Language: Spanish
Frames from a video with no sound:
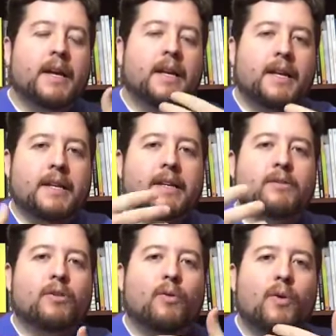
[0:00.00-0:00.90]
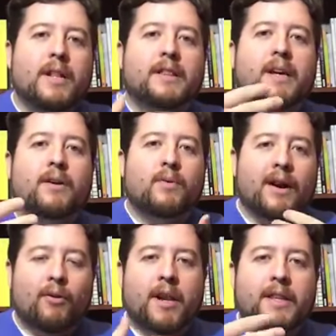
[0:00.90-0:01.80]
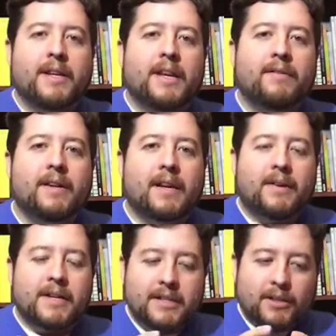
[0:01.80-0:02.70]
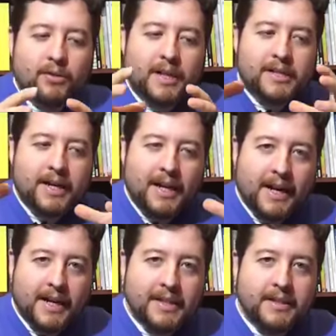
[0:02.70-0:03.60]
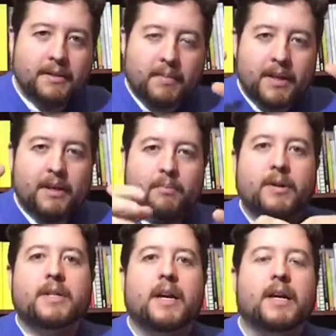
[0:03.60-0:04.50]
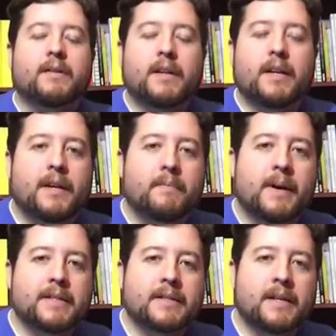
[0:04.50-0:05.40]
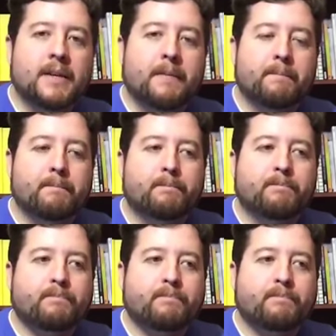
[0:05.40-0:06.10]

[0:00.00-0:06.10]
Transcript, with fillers: ir dando vueltas, una bola de nieve que vaya haciendo crecer las ganancias para después traer eh, más... Em,